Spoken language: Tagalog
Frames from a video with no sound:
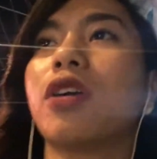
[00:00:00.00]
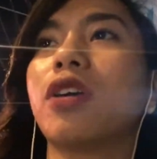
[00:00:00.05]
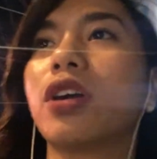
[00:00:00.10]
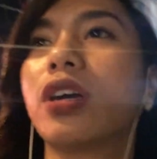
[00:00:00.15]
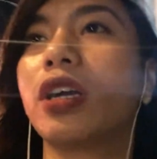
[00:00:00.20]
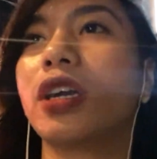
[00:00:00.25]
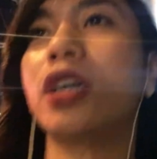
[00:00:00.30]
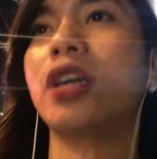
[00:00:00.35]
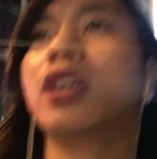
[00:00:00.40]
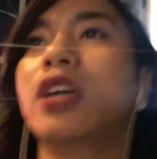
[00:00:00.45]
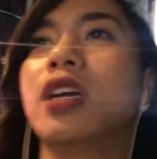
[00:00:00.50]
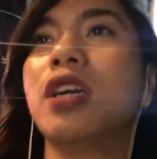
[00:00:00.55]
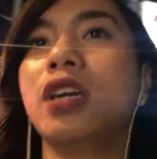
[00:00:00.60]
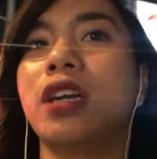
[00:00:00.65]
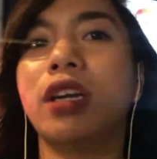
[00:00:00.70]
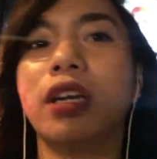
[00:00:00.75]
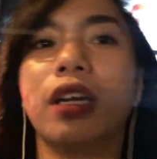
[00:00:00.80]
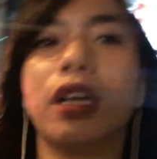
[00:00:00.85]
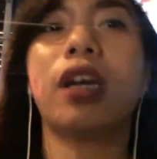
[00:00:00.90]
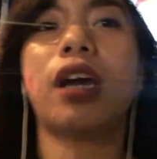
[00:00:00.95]
or
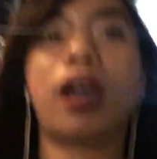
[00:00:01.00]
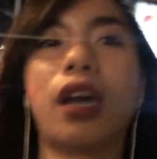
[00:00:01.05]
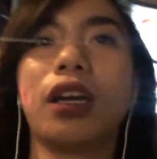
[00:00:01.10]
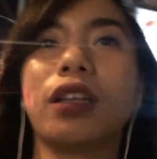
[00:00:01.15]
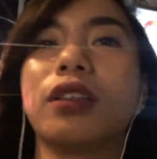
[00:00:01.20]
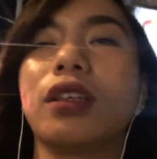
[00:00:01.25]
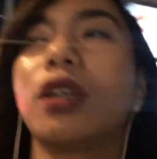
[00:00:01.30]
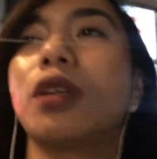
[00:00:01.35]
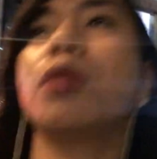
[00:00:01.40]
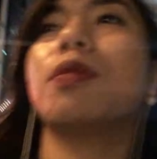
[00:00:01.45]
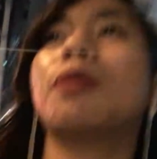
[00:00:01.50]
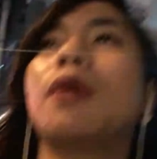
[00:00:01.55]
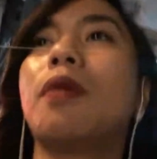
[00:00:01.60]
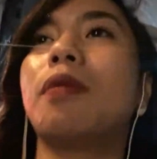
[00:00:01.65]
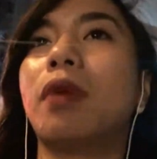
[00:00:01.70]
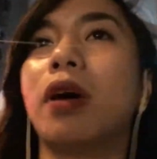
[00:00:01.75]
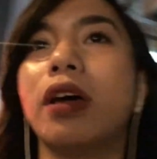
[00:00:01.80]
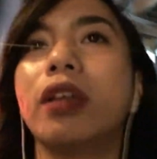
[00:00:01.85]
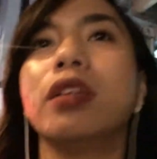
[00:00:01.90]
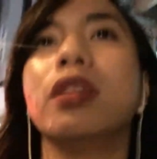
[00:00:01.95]
kahit ano pa
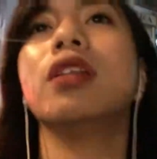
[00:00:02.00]
man.